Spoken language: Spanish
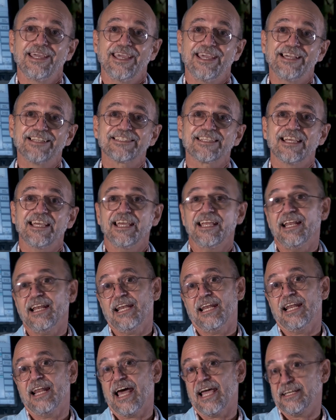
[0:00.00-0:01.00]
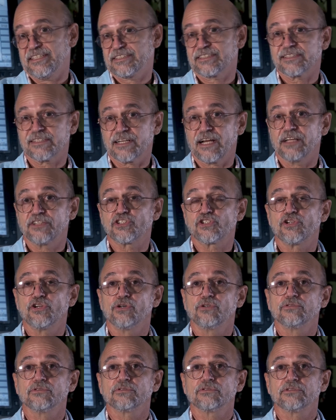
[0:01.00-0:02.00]
es la
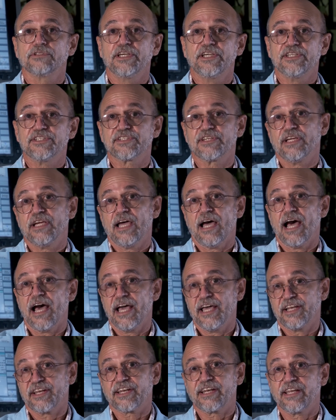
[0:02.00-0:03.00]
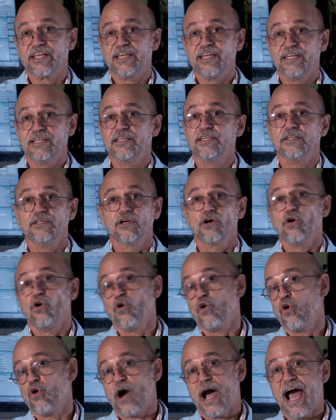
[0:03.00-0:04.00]
extracción de ese ARN
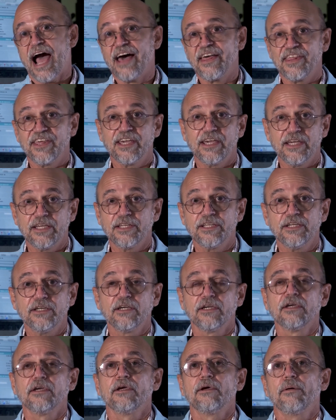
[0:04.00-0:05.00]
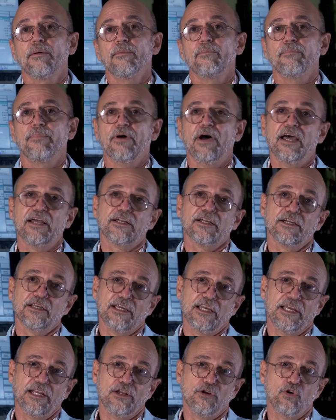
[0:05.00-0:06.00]
o ADN para
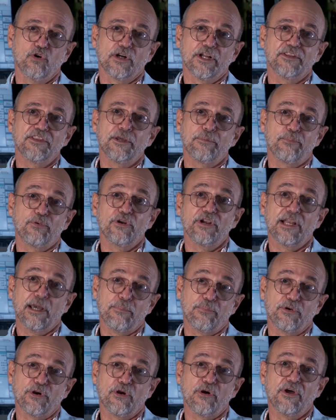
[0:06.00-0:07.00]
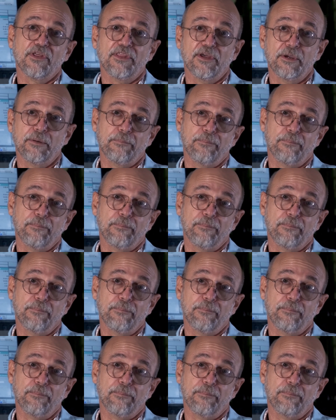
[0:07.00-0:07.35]
eh, lograr después las pruebas de